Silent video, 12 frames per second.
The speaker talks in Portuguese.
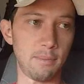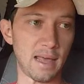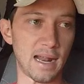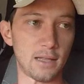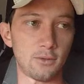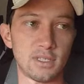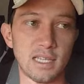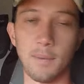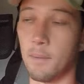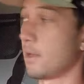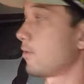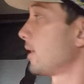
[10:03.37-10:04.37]
liberado no
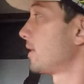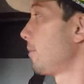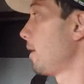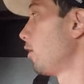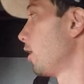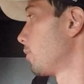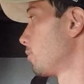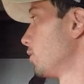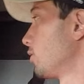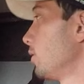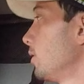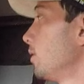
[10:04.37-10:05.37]
escapamento é até melhor para o
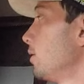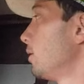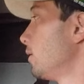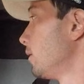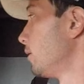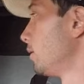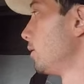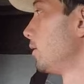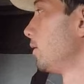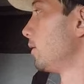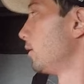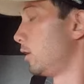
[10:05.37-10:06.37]
motor.
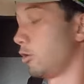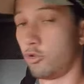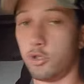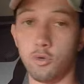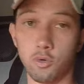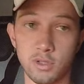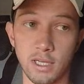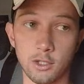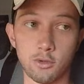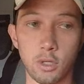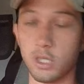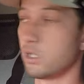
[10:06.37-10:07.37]
Não se usa
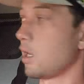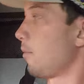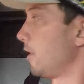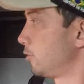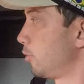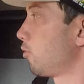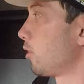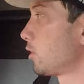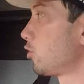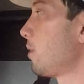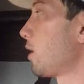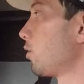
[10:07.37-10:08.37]
isso originalmente por conta
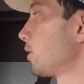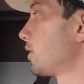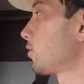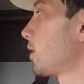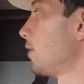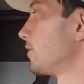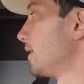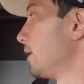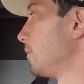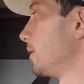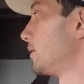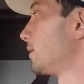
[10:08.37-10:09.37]
do barulho que isso causa, né?
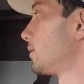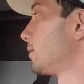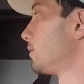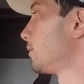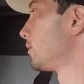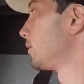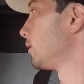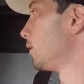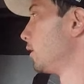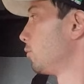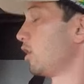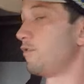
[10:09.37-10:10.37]
Mas
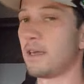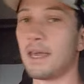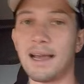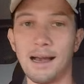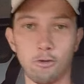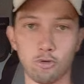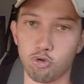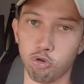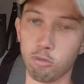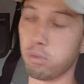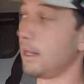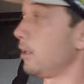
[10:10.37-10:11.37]
pode ver que carro
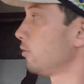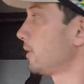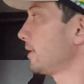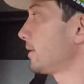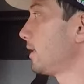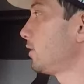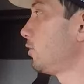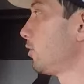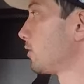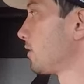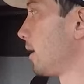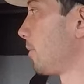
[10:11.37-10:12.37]
turbo nenhum tem
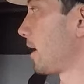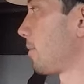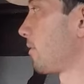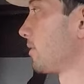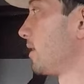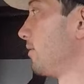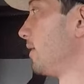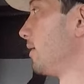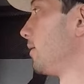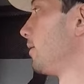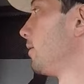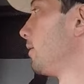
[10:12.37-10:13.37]
silencioso, repara para você ver.
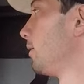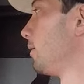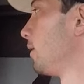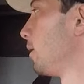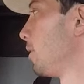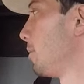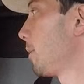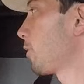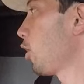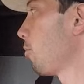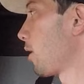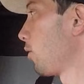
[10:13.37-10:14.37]

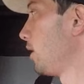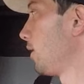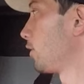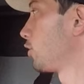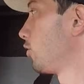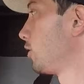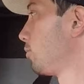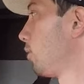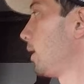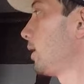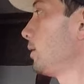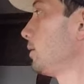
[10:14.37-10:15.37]
Primeiro porque o barulhão é show de
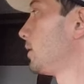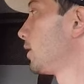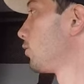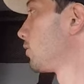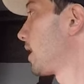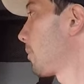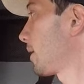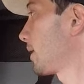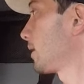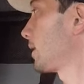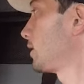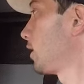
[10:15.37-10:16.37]
bola e segundo que é para
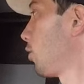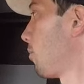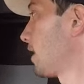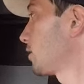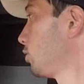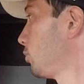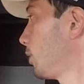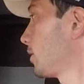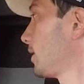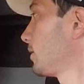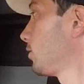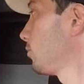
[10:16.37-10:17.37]
tentar tirar o máximo de
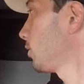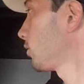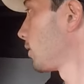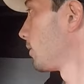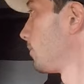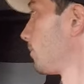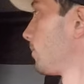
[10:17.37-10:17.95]
potência do motor.